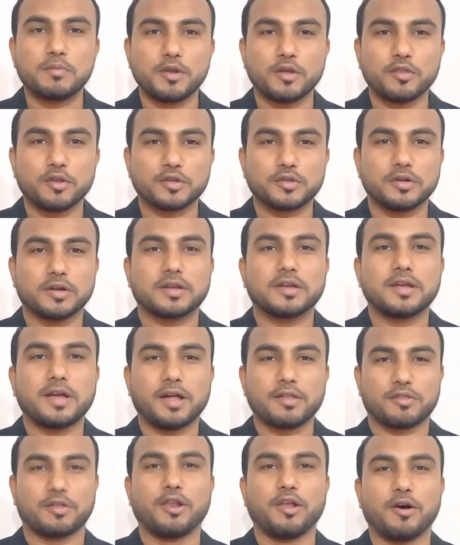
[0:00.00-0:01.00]
সুপ্রিয় দর্শক
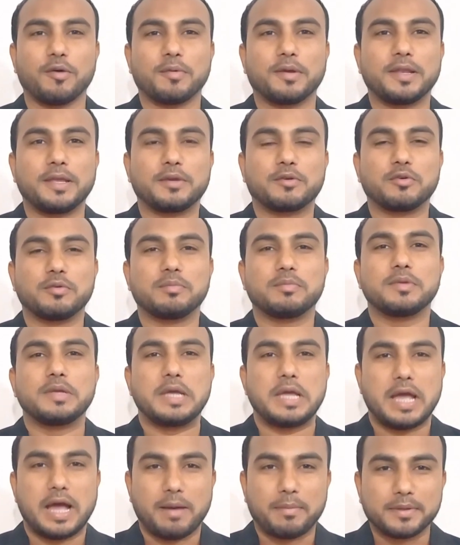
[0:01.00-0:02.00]
আসসালাম আলাইকুম
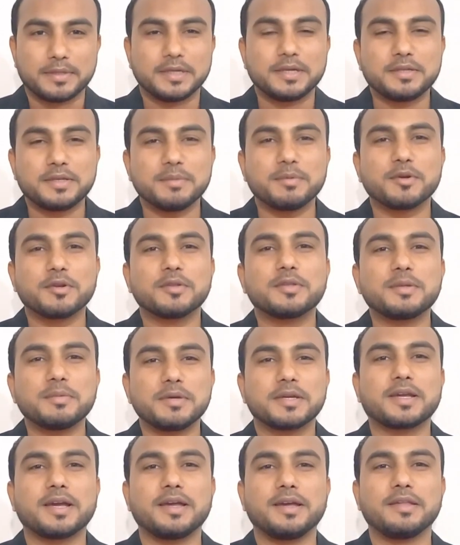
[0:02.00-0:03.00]
আমাদের জীবন
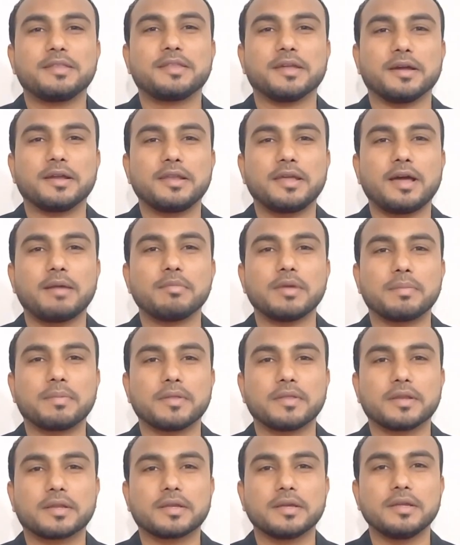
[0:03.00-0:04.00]
জীবিকা এই চ্যানেলে আমি
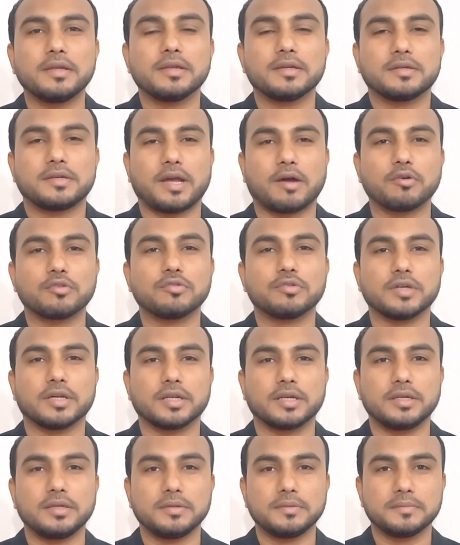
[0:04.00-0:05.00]
আপনাদেরকে স্বাগত
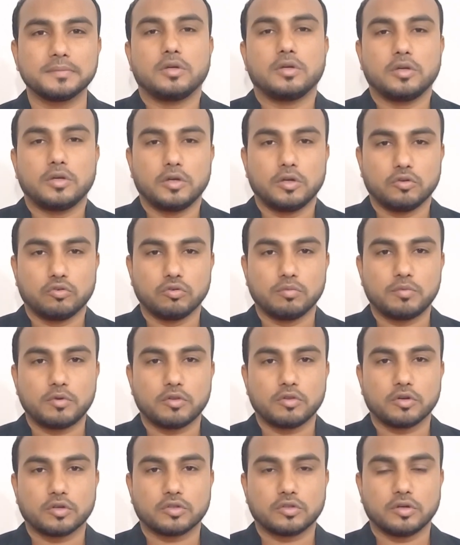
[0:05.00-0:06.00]
জানাই
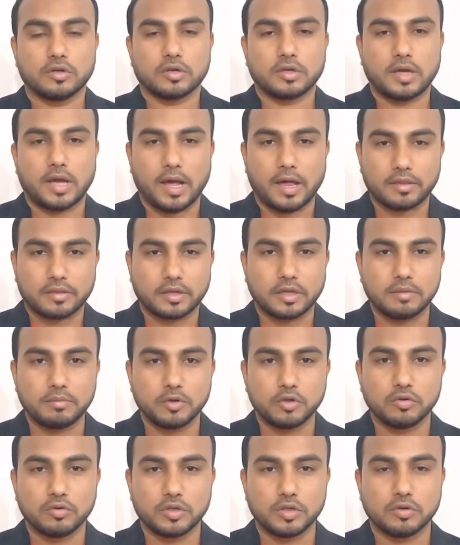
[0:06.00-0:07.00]
সুপ্রিয় দর্শক আজকের
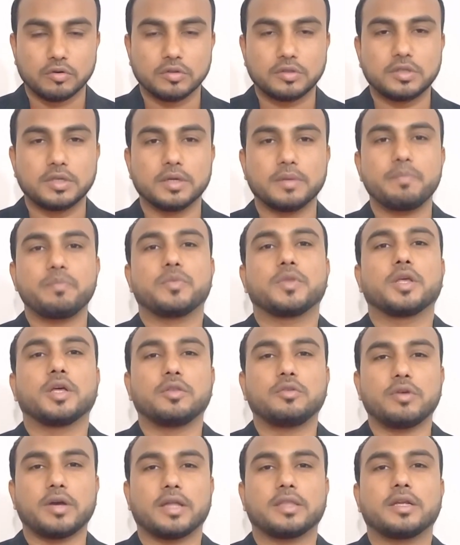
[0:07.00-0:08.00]
ভিডিওটি হচ্ছে
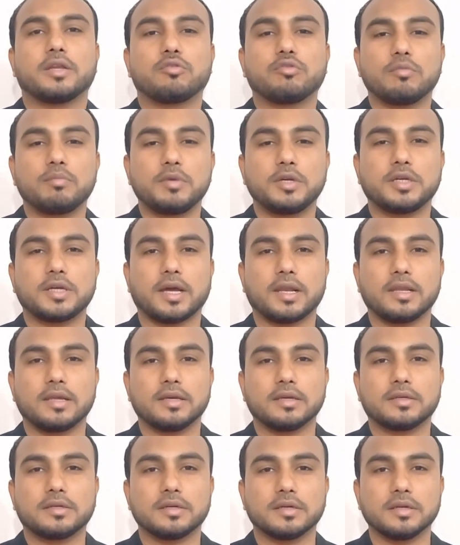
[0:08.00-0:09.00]
দুই সালে
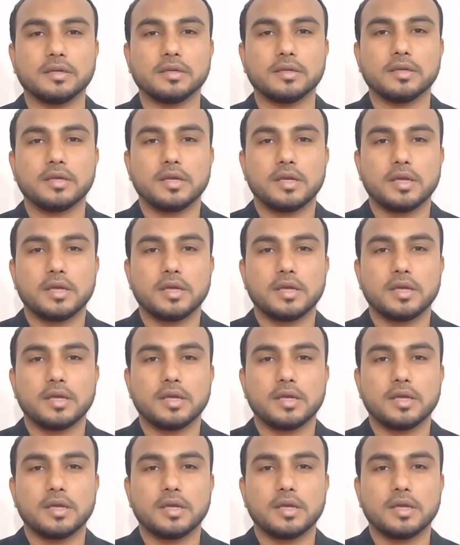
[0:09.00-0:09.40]
এসে